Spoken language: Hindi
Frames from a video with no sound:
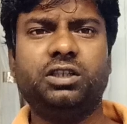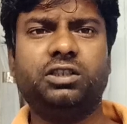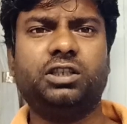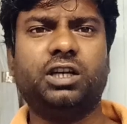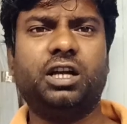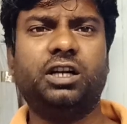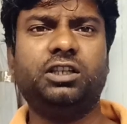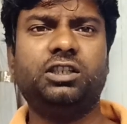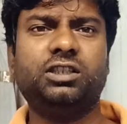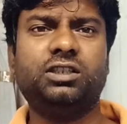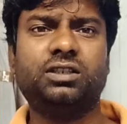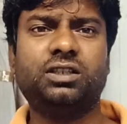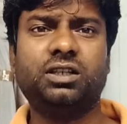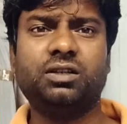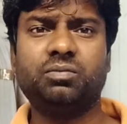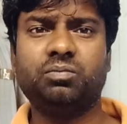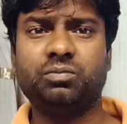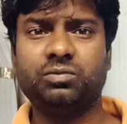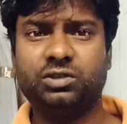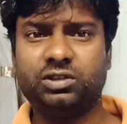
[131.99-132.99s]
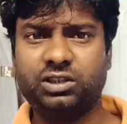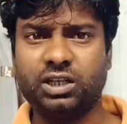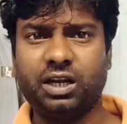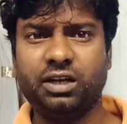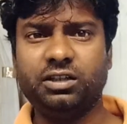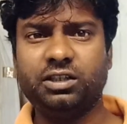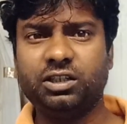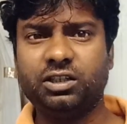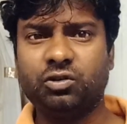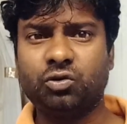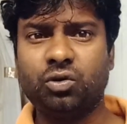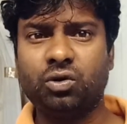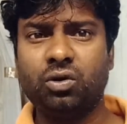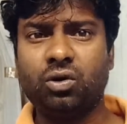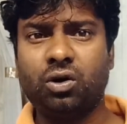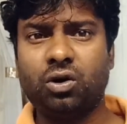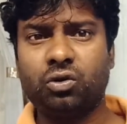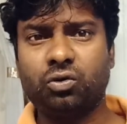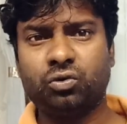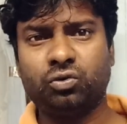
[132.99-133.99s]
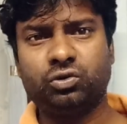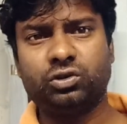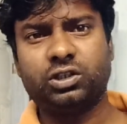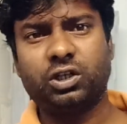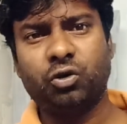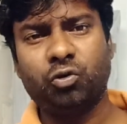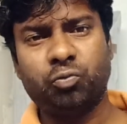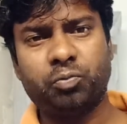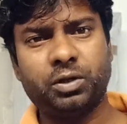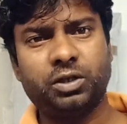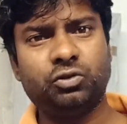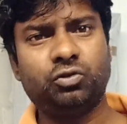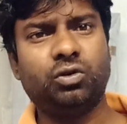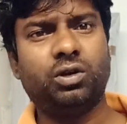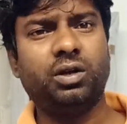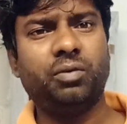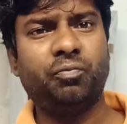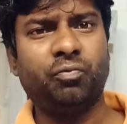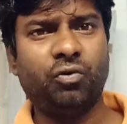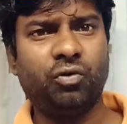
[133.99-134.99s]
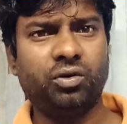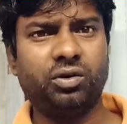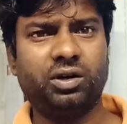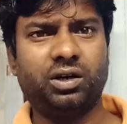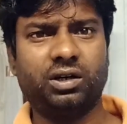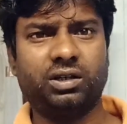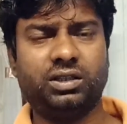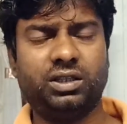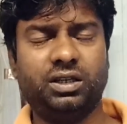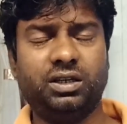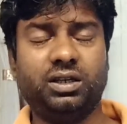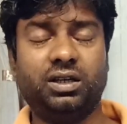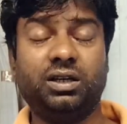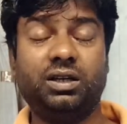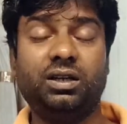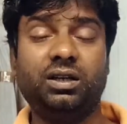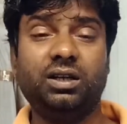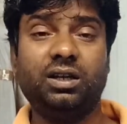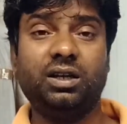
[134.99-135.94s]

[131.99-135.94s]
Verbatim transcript: चार्जिंग चार्जिंग को और उसके ऊपर जो है फ़ोन रख देना